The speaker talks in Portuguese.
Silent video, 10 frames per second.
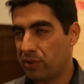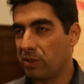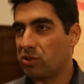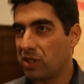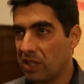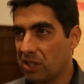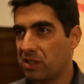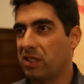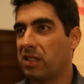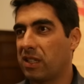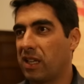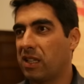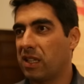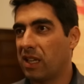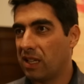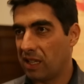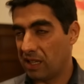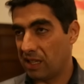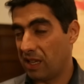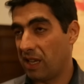podermos ter este Natal
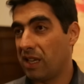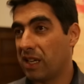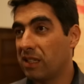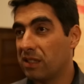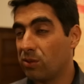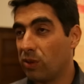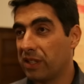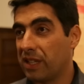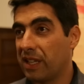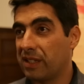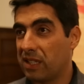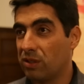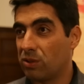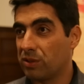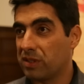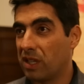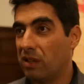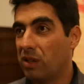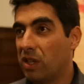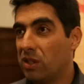eh, em grande qualidade aqui no
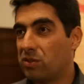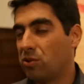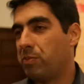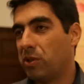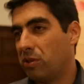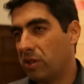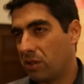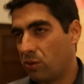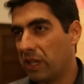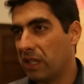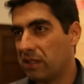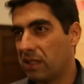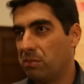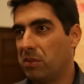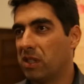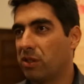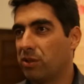Conselho, superior a 40 mil